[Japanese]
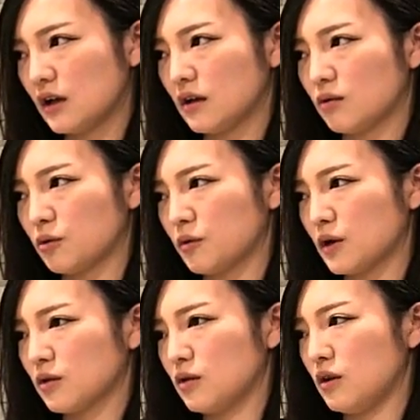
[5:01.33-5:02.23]
えー、こと
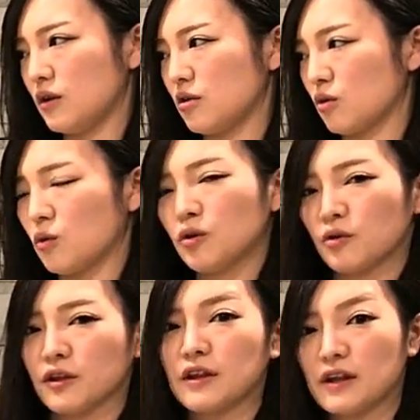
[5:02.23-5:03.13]
は、えちょっと公
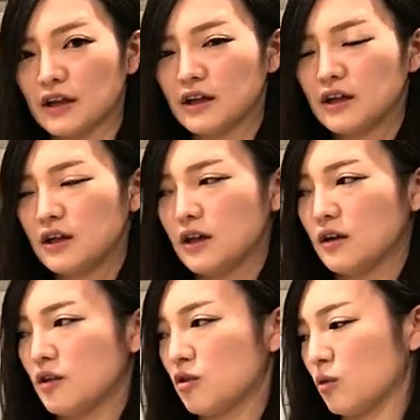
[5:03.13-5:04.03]
表されてない。
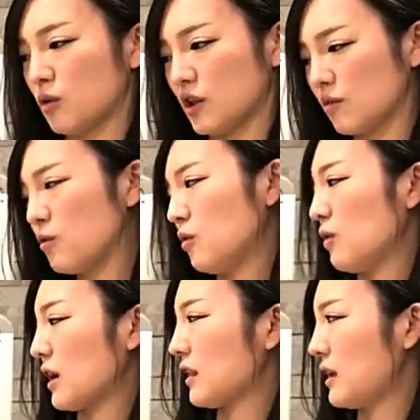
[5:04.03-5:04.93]
えちょっと私も
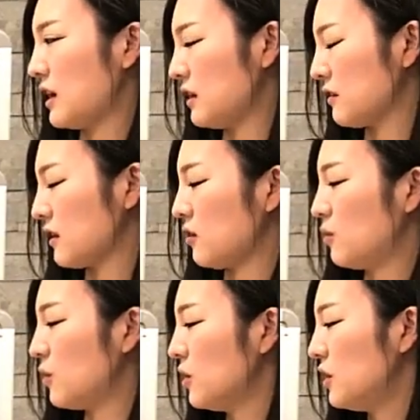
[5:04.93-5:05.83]
分かっていないんですけれど
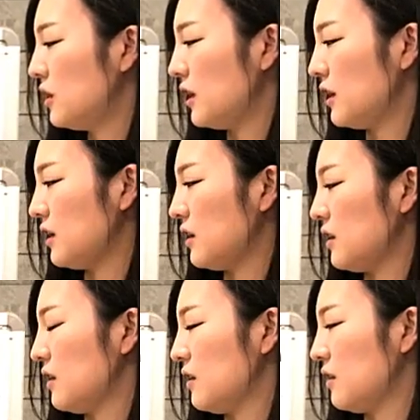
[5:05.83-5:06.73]
も、
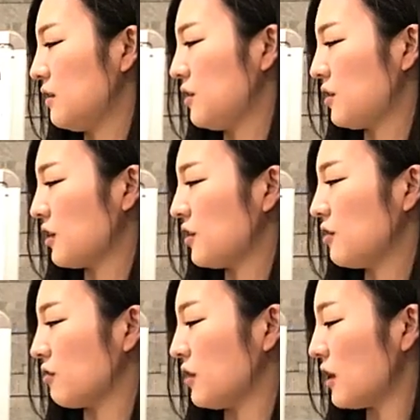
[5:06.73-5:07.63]
えー、実
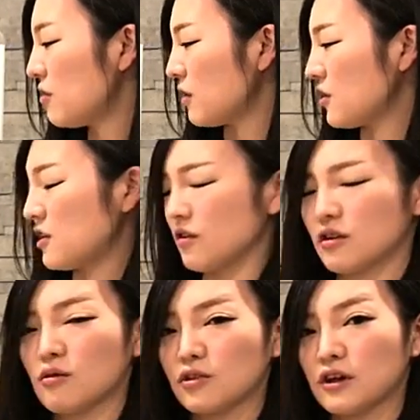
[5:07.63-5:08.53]
際1978年っ
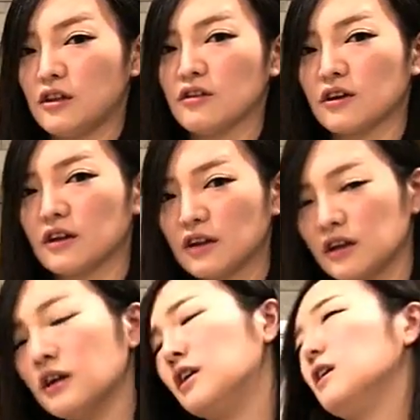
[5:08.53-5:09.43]
て結構最近ですから
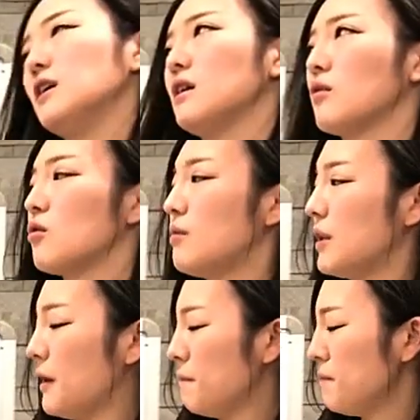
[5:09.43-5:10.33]
ね、えー、ここま
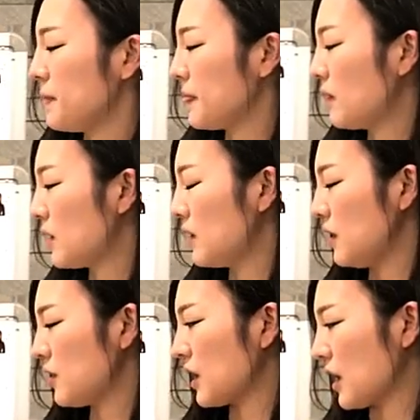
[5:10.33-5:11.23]
でが、
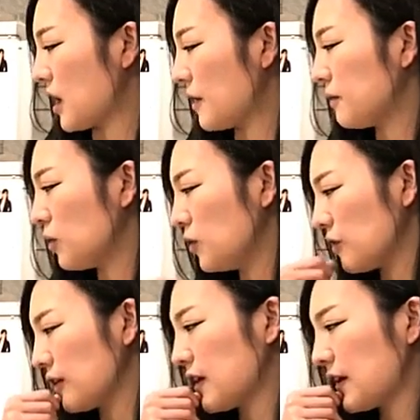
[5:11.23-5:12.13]
え試験が導入
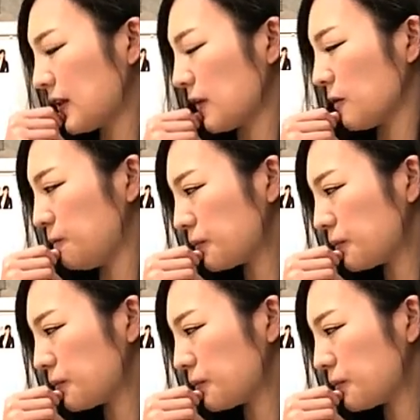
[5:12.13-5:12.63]
されてなかったと